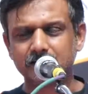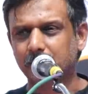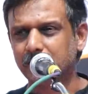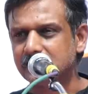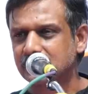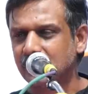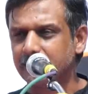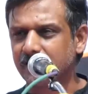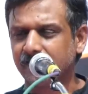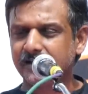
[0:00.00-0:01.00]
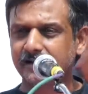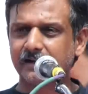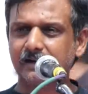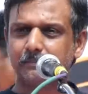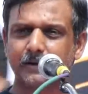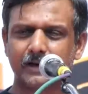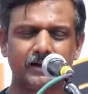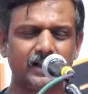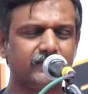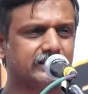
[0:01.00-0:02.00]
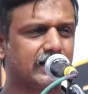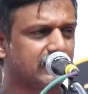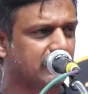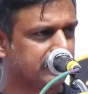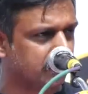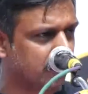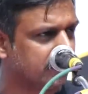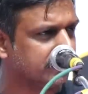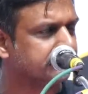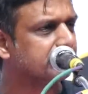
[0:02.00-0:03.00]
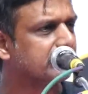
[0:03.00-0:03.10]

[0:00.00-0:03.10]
தமிழ் இஸ்லாமிய வணிகர்கள் பெருமளவில் தாக்கப்பட்ட பொழுது